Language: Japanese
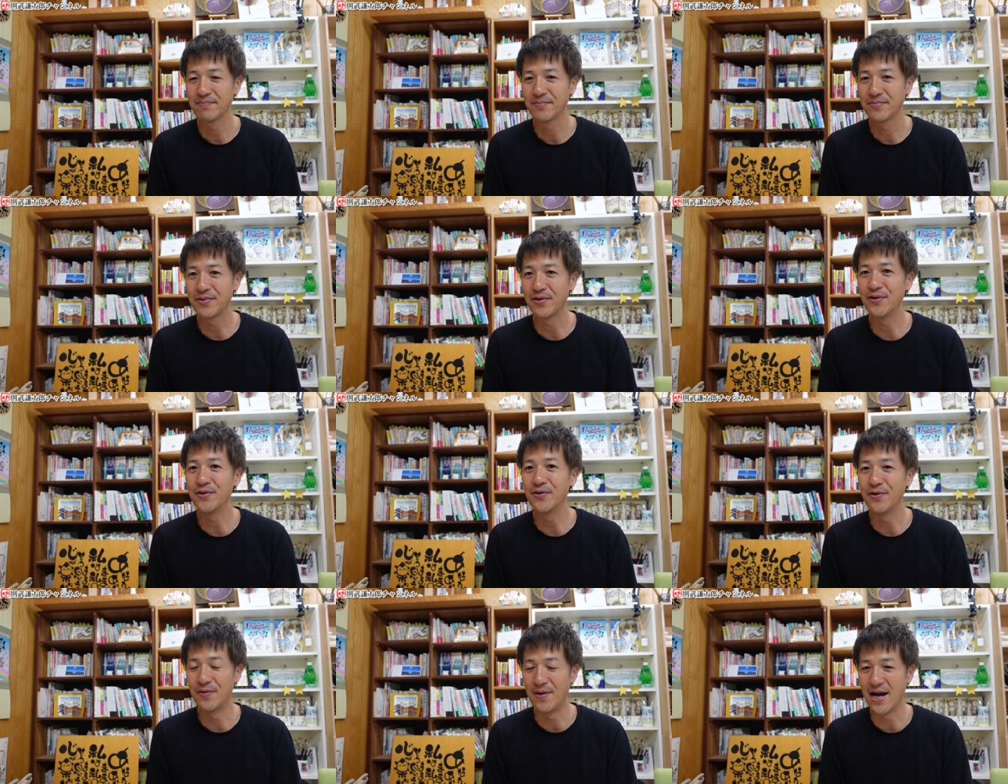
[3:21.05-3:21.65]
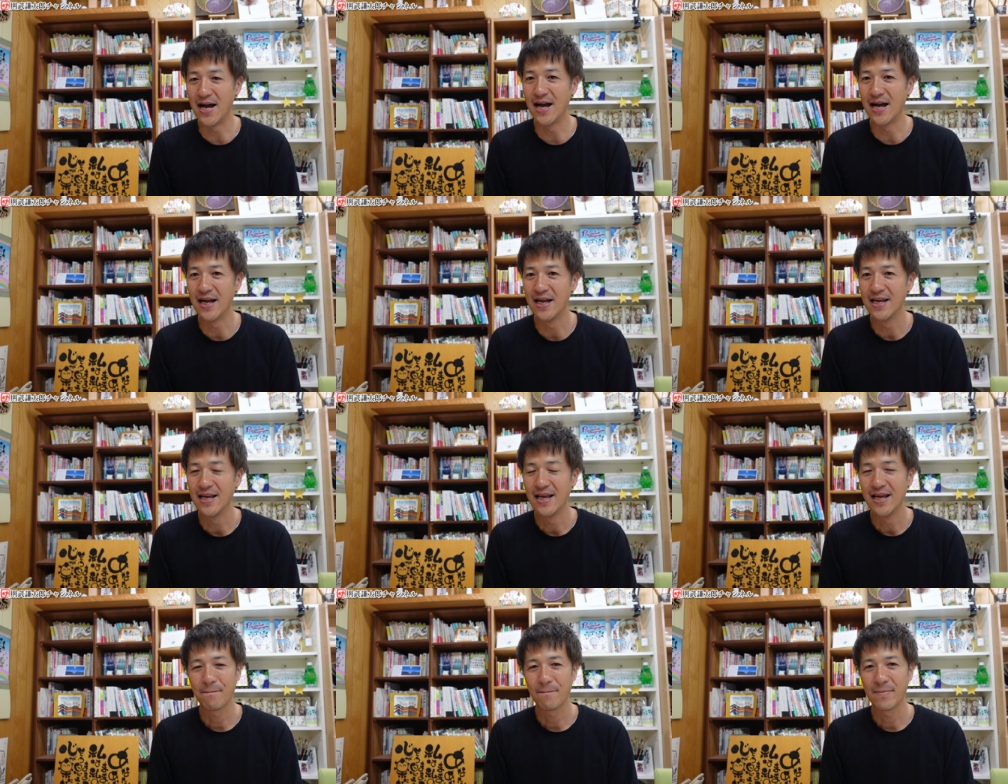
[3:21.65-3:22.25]
というのは、
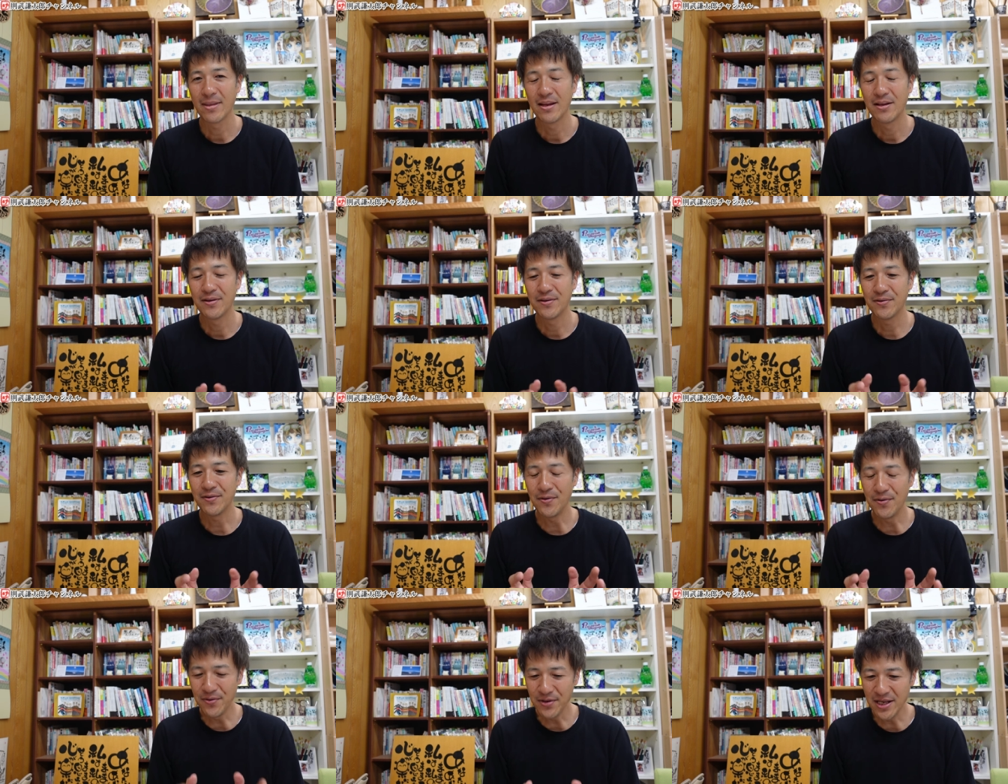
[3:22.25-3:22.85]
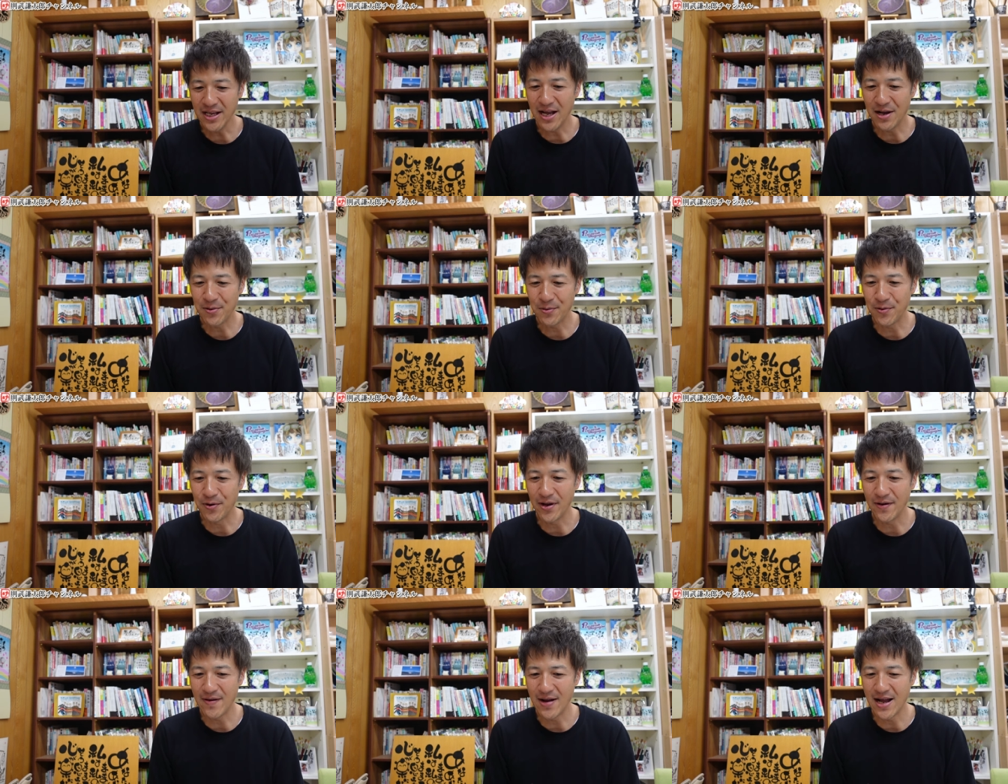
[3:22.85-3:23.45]
とにかく
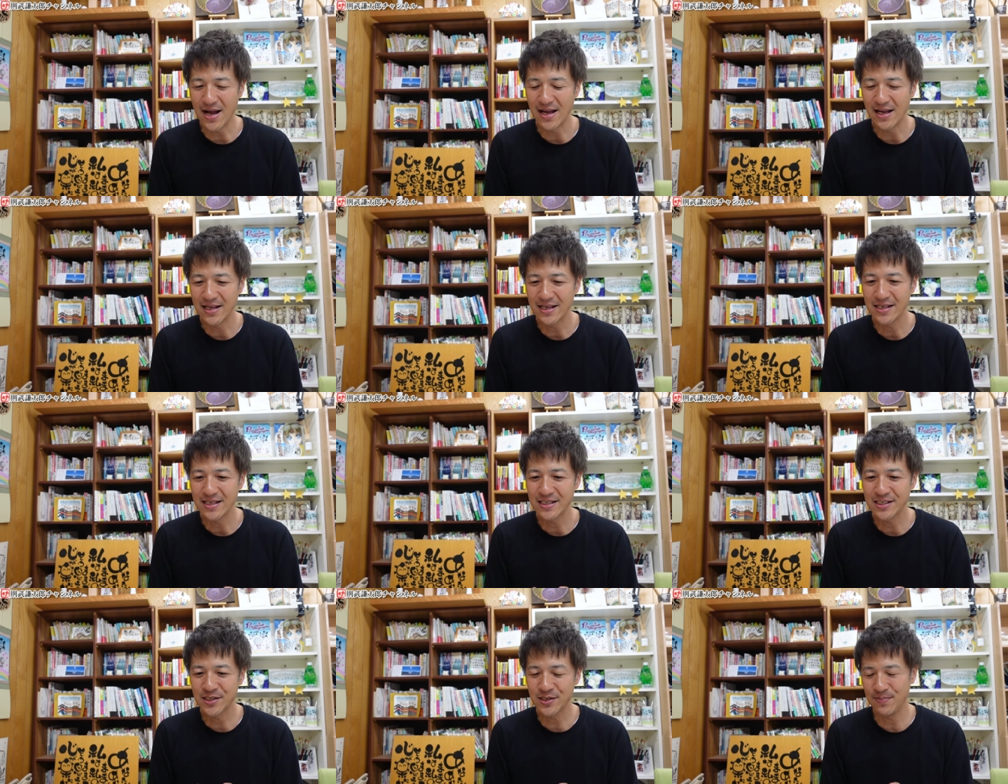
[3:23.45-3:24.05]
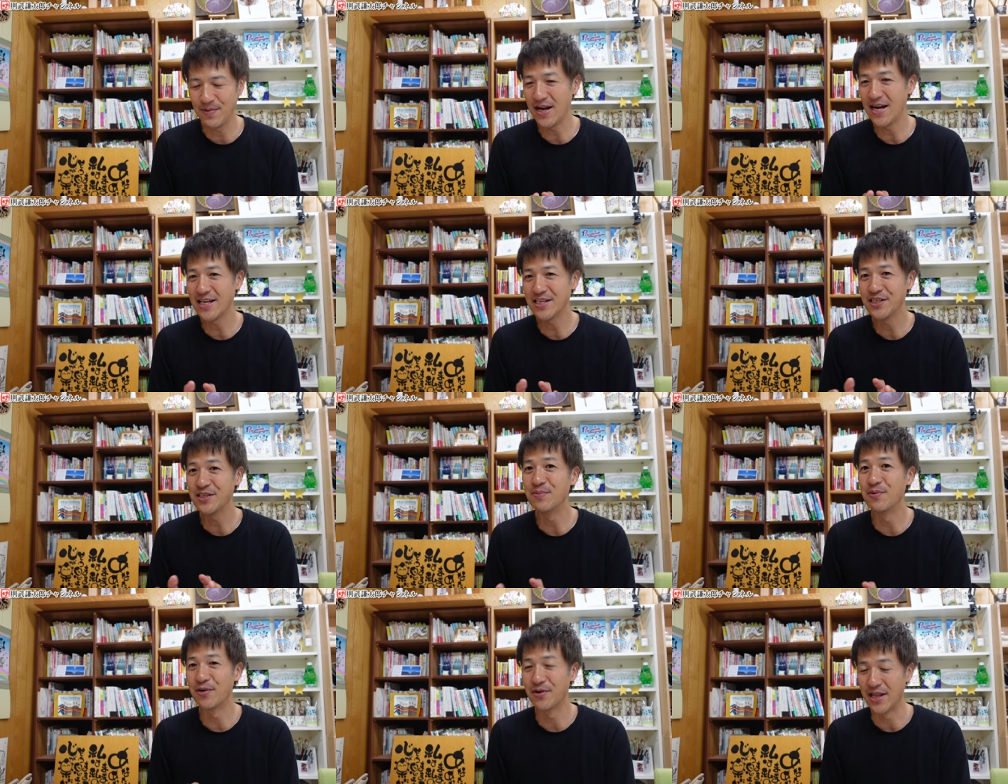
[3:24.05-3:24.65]
これは素晴ら
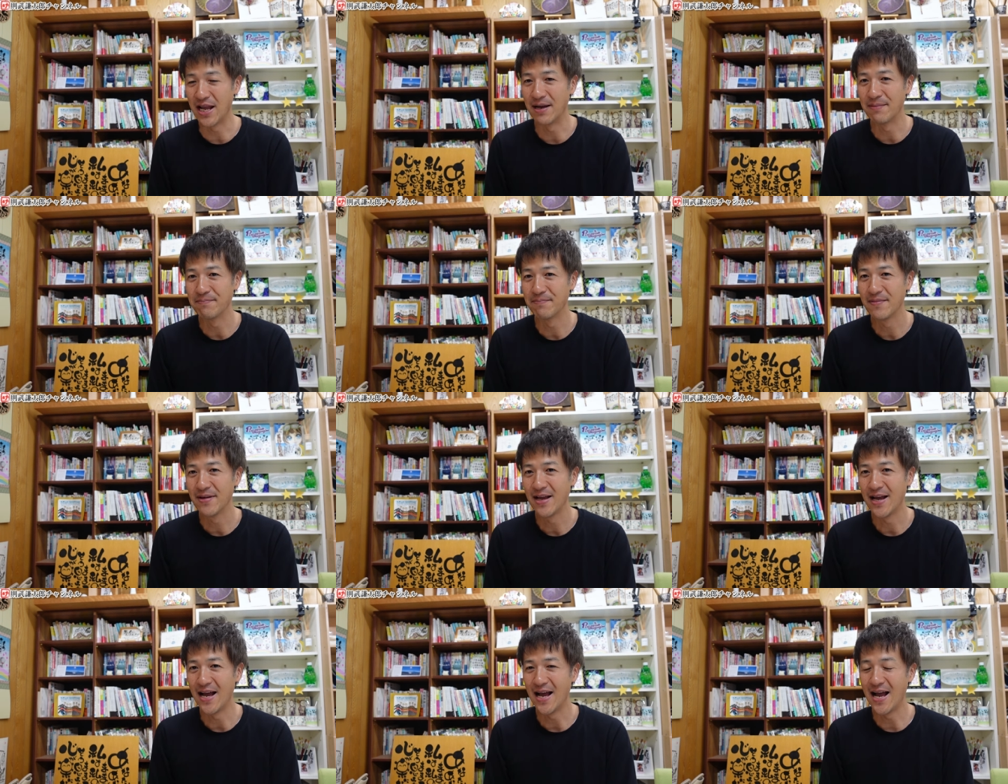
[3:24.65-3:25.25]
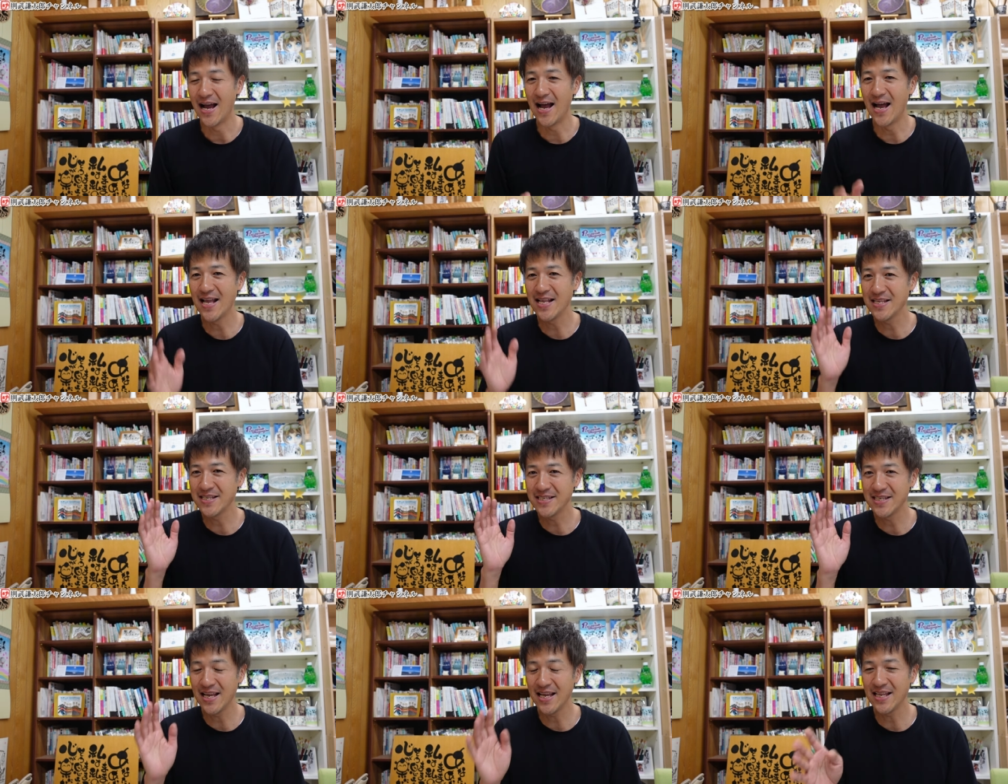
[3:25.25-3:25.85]
しいものだ。
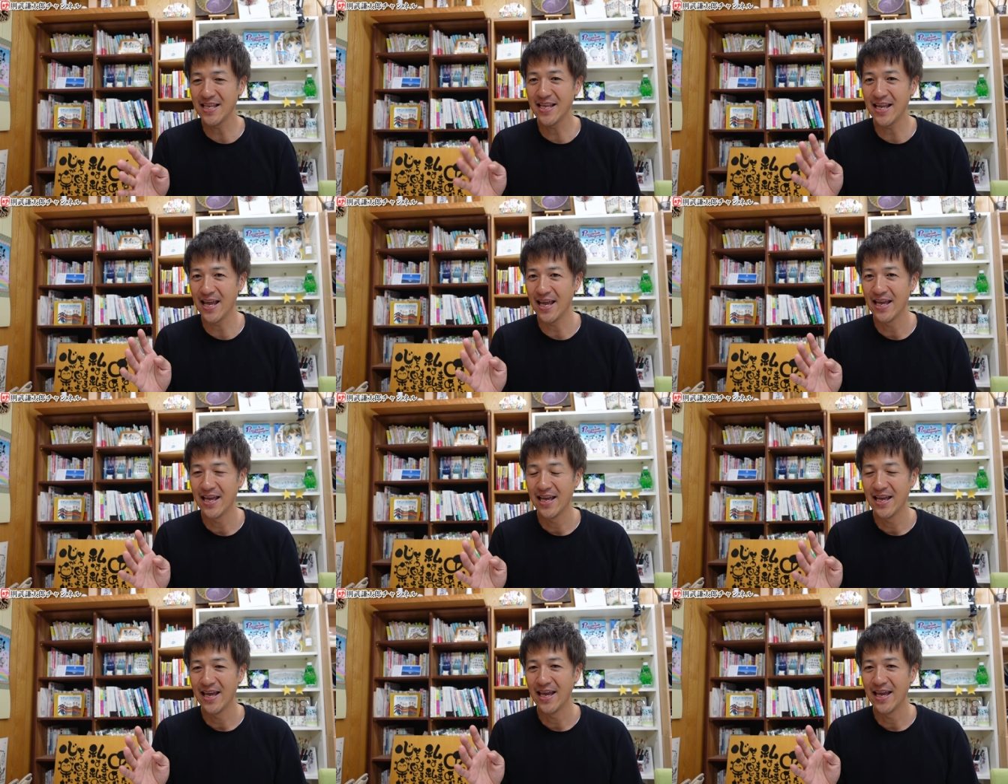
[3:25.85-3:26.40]
安全で、